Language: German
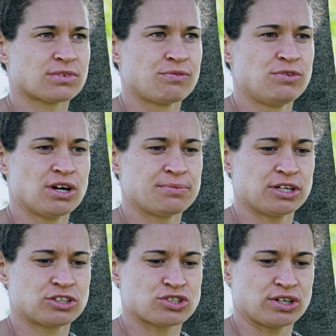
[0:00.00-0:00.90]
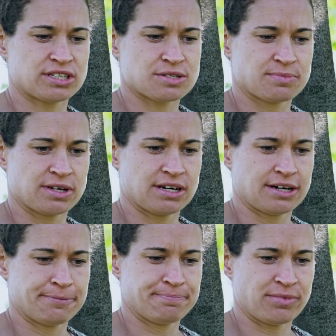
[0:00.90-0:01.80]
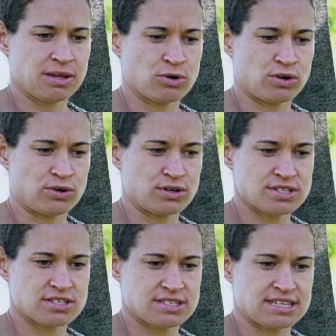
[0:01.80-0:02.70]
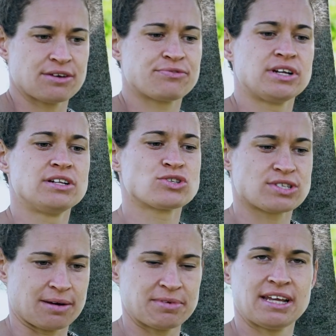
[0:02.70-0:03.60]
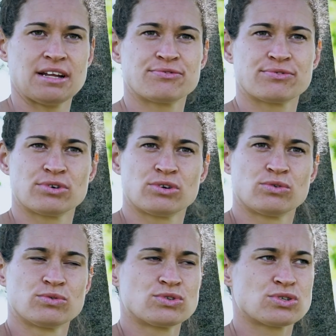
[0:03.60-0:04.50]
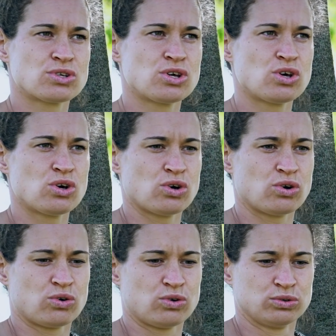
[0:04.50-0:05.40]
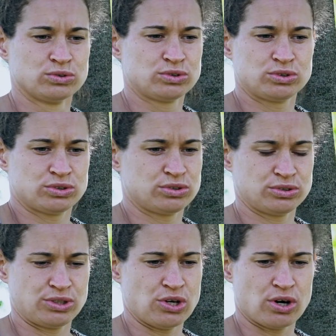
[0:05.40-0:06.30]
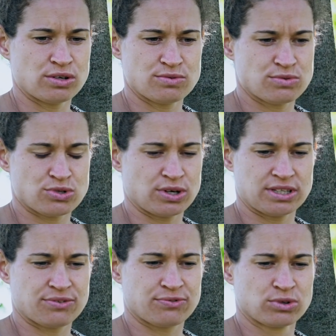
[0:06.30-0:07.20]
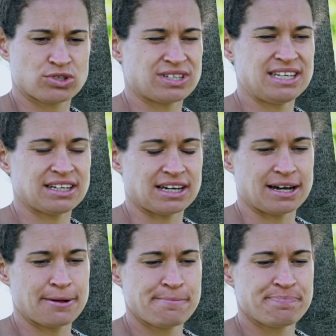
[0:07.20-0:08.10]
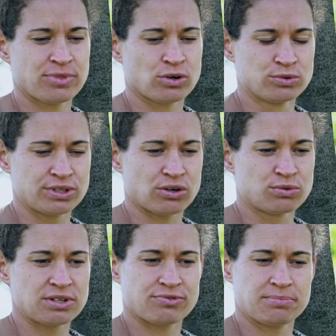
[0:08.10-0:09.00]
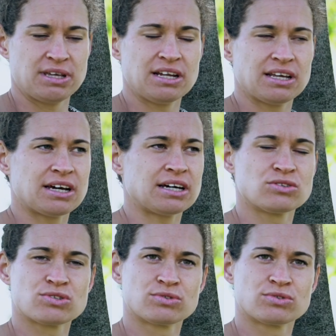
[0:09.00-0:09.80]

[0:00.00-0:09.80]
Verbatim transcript: wir haben halt geschaut, dass wir im Haus sehr viel zusammenhelfen und, und ja, so hat es funktioniert. Auch rundherum die Familie hat uns